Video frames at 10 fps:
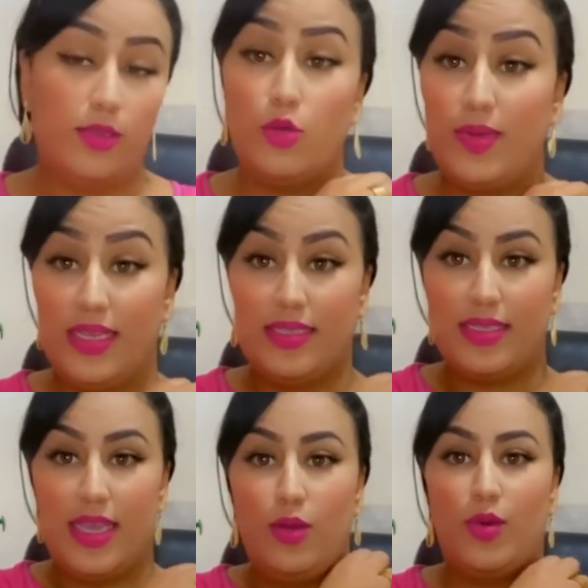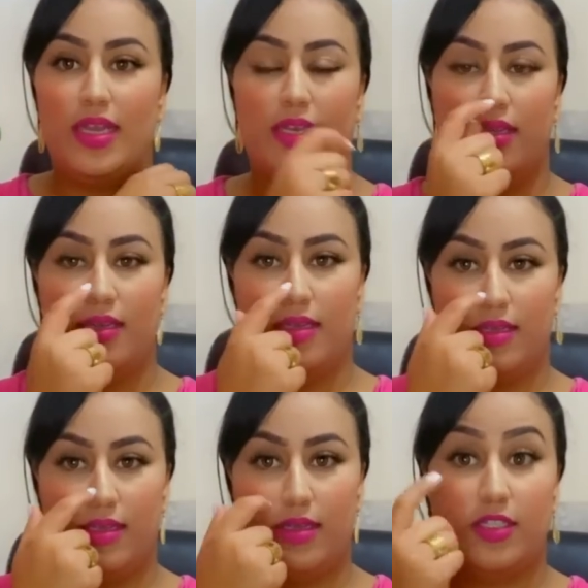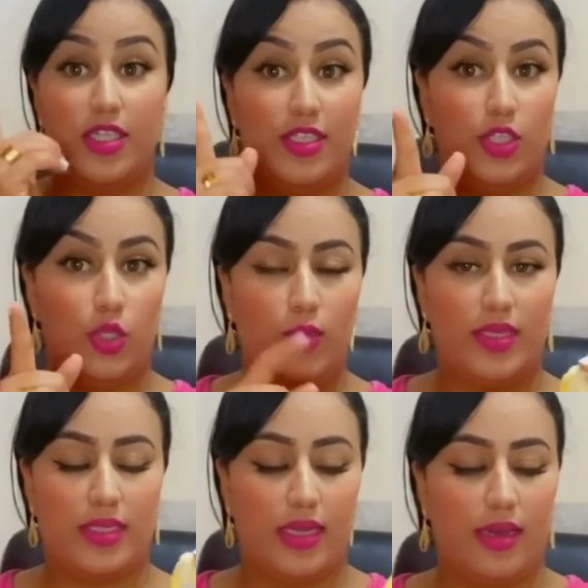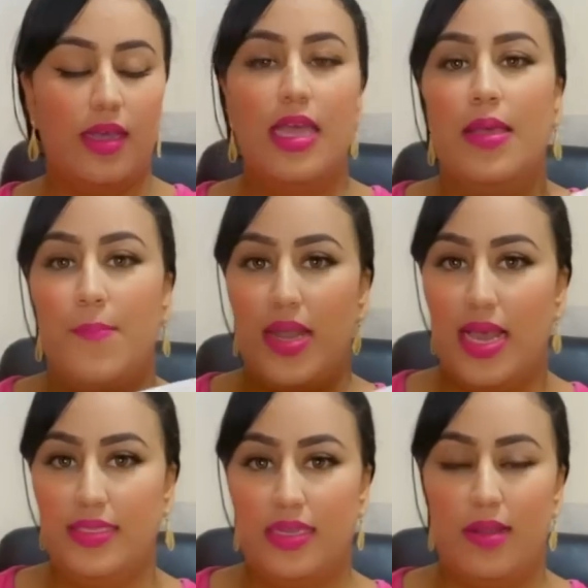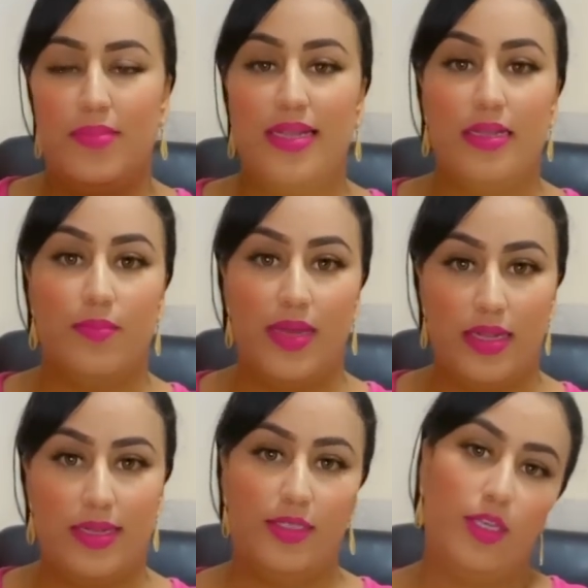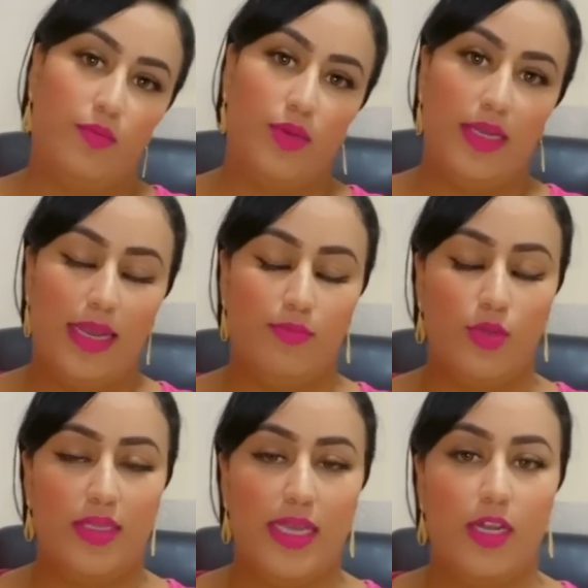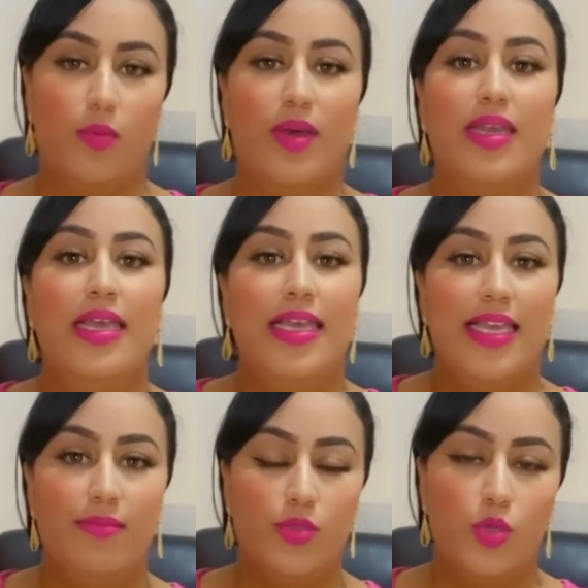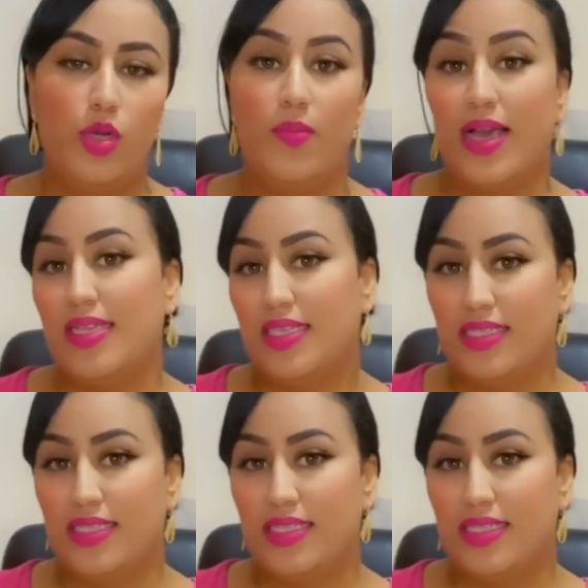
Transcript: دوبل آه، اكس ال ولكن آه، جاتني شي شويه صغيره من الاحسن البنات البنات اللي تيب... اللي كيلبسوا لي طاي الكبار يمشوا للمقاسات